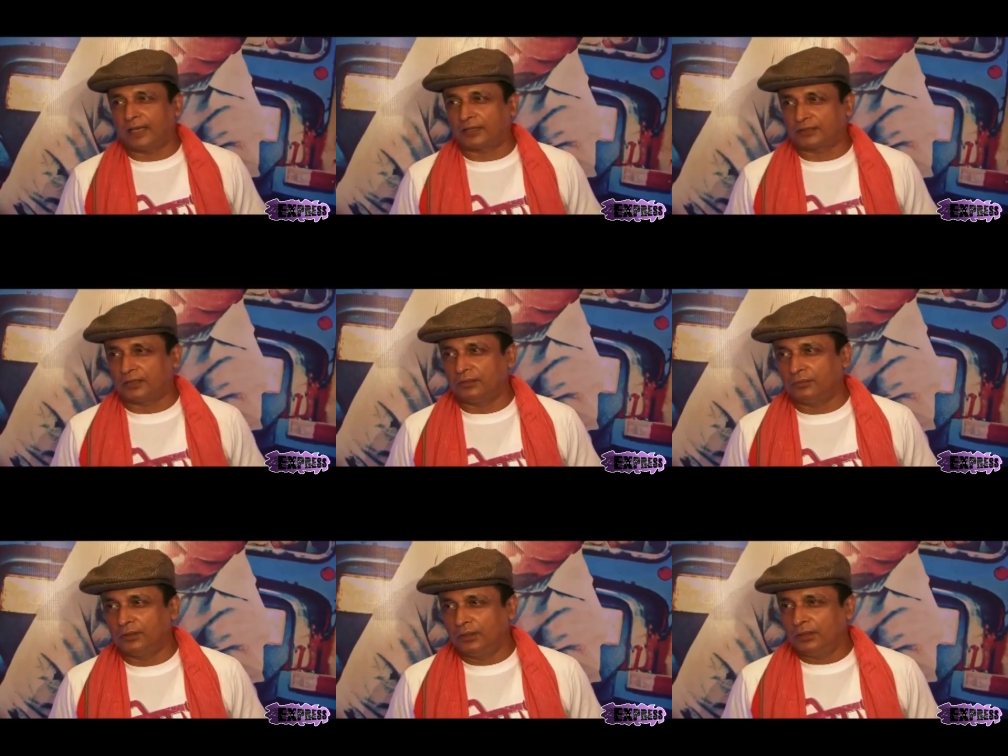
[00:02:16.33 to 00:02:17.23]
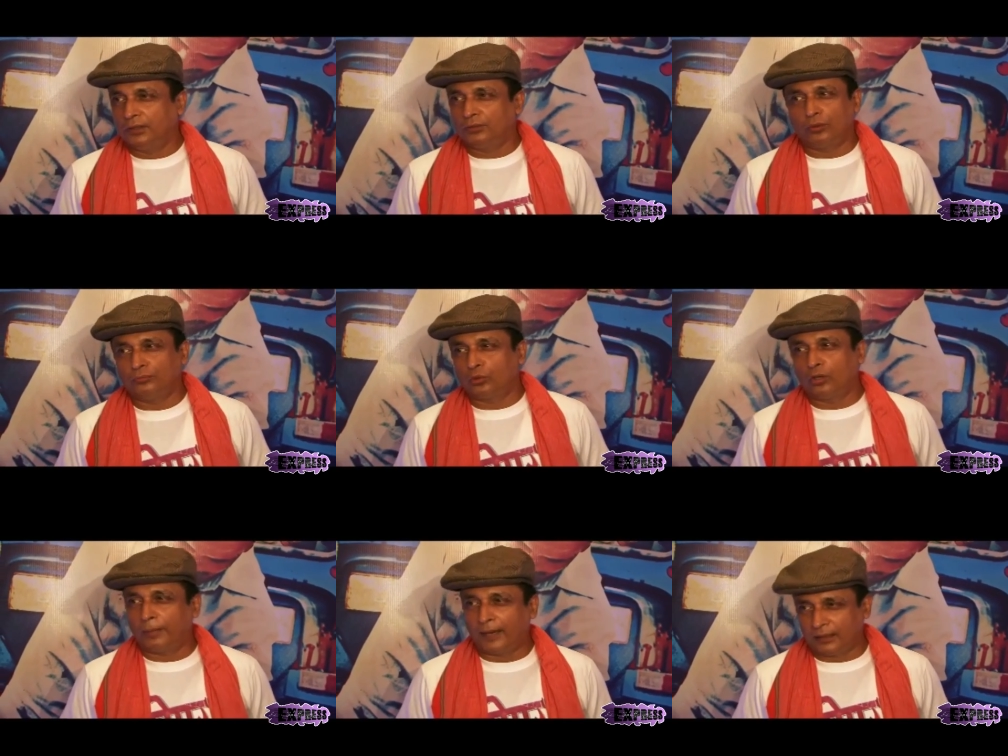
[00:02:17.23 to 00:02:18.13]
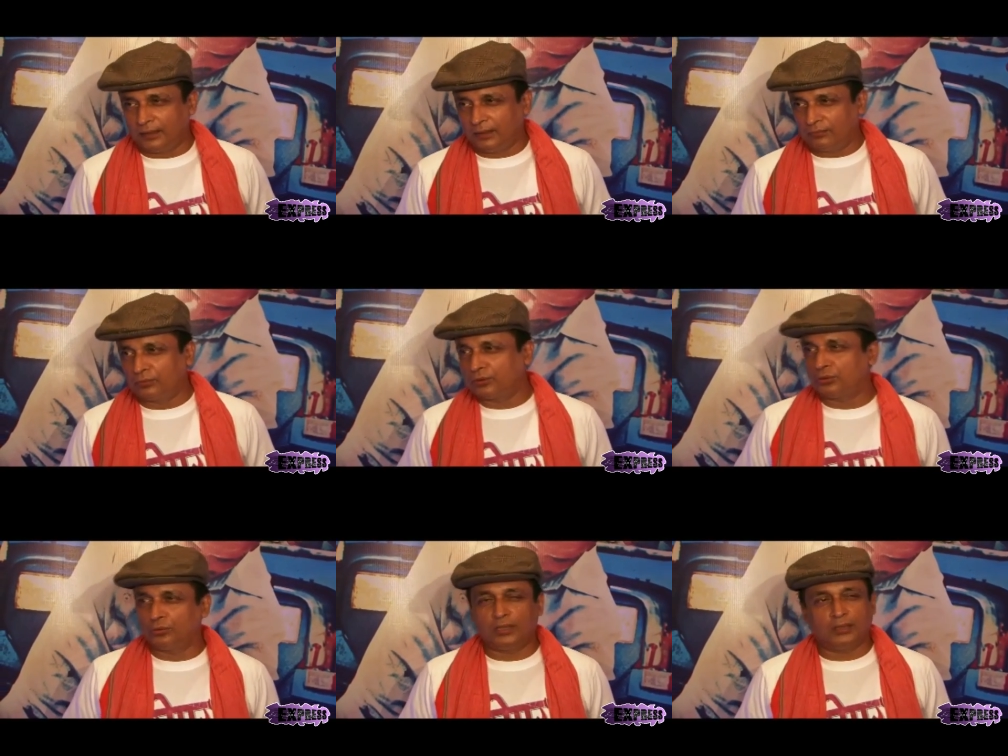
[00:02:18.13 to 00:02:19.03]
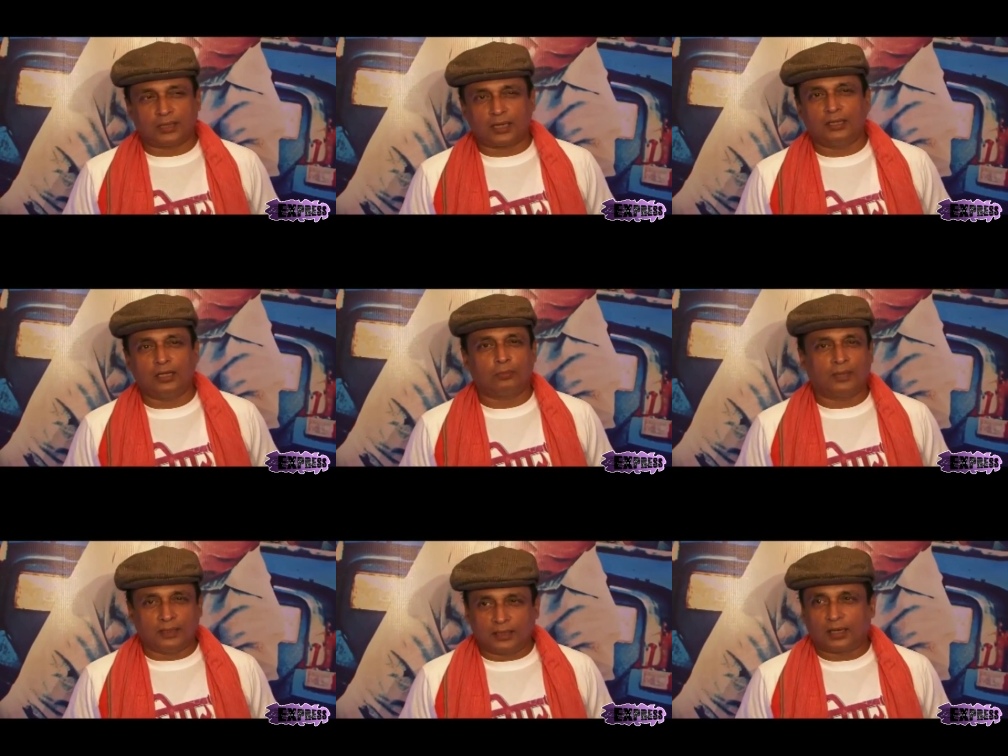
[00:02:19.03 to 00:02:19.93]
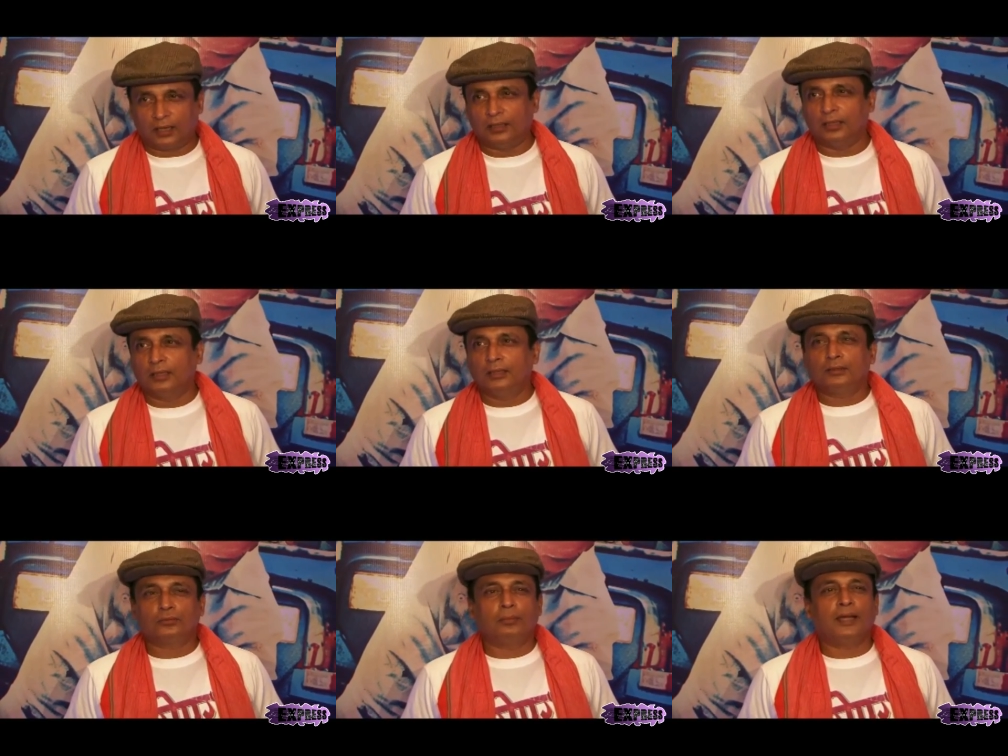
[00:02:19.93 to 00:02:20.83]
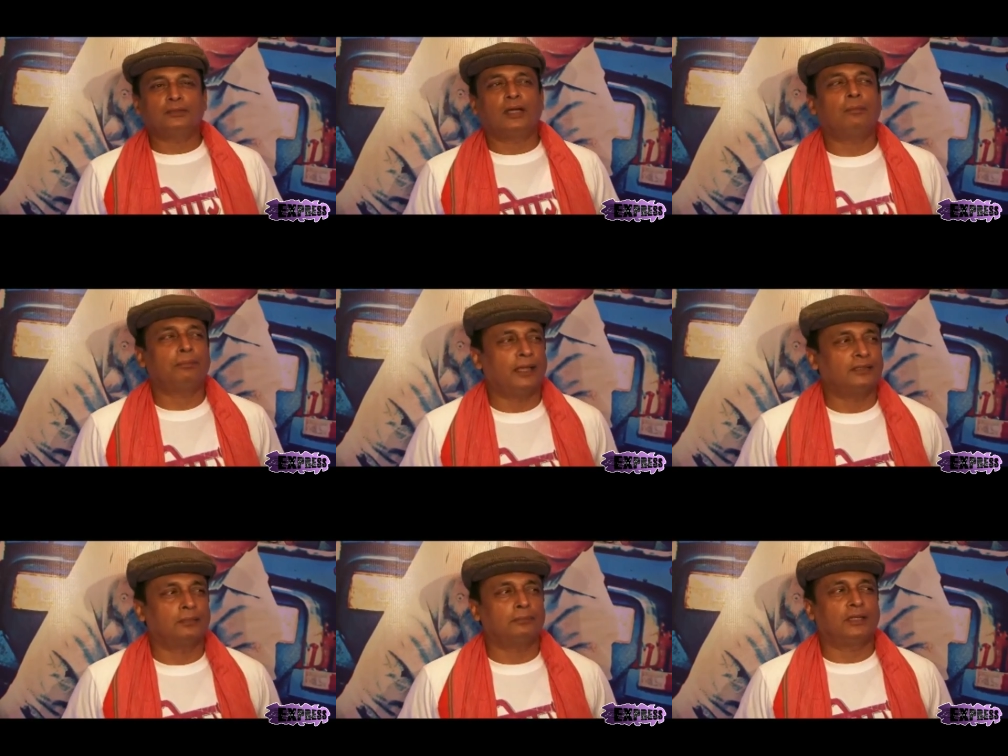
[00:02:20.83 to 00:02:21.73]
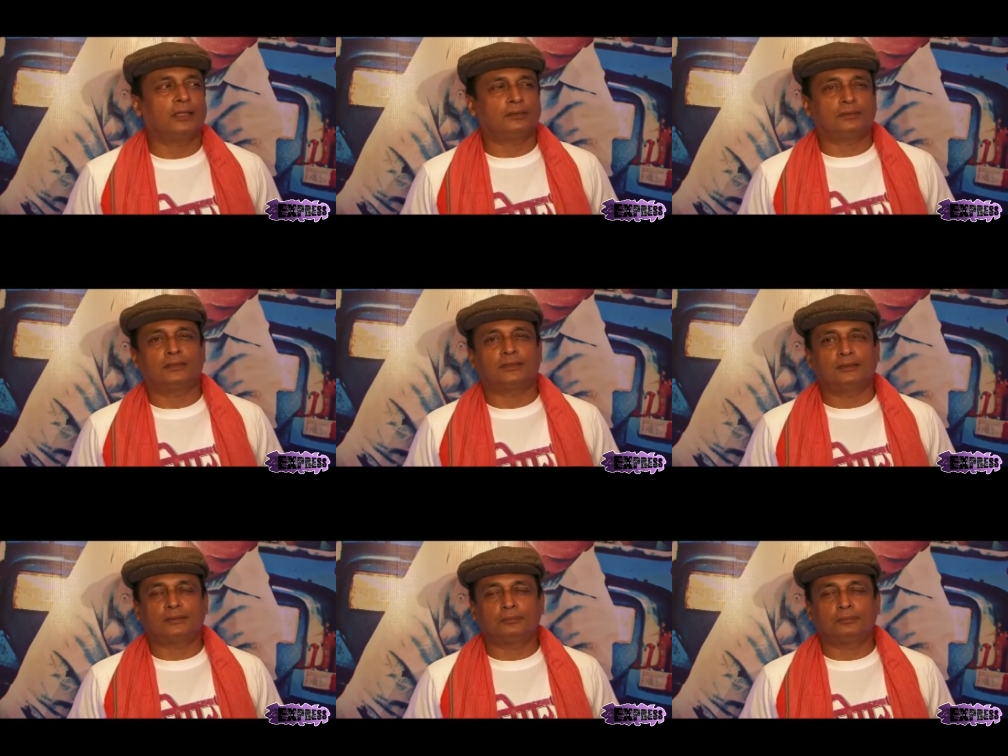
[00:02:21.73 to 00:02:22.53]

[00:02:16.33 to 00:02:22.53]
आप ये कैरेक्टर कर लो तो हम दोनों ने बांट लिया वो तिशु ने ये कर लिया और मैंने ये कर लिया तो मैं जो आई एम प्लेइंग समथिंग